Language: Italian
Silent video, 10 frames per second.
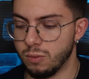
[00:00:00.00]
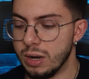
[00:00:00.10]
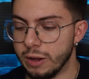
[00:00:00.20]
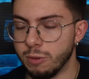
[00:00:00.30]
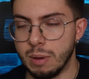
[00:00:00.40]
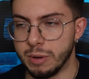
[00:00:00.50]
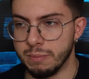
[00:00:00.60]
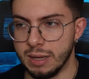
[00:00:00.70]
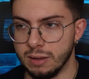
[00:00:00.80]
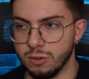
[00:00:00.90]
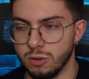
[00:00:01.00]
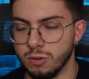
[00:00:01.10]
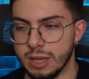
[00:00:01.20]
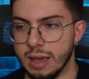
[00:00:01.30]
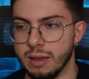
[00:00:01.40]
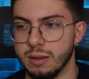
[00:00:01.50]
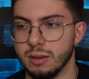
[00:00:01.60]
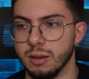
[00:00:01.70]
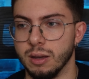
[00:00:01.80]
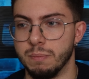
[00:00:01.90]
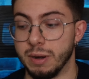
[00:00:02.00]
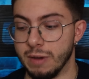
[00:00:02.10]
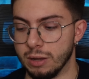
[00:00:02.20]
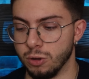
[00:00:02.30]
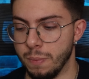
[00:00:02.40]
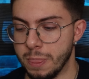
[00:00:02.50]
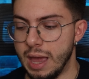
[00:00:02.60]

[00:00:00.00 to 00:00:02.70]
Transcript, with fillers: Quella roba per me non è uh, privato.